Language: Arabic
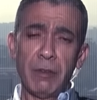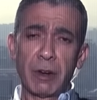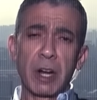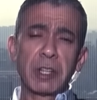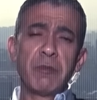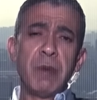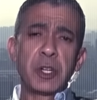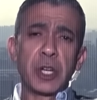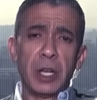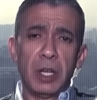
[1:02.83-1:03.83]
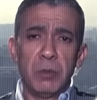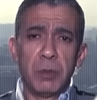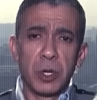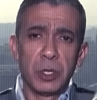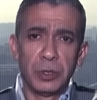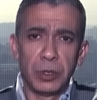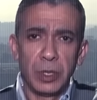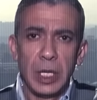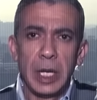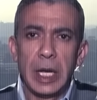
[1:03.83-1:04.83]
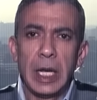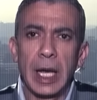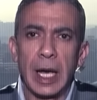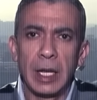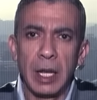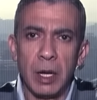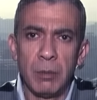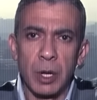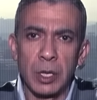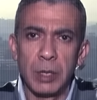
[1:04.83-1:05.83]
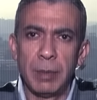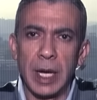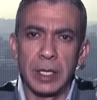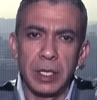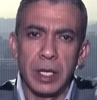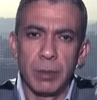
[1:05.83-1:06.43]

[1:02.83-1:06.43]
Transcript: فكرت في منشأ الأمراض إيه اللي خلى الأمراض تبقى كتيرة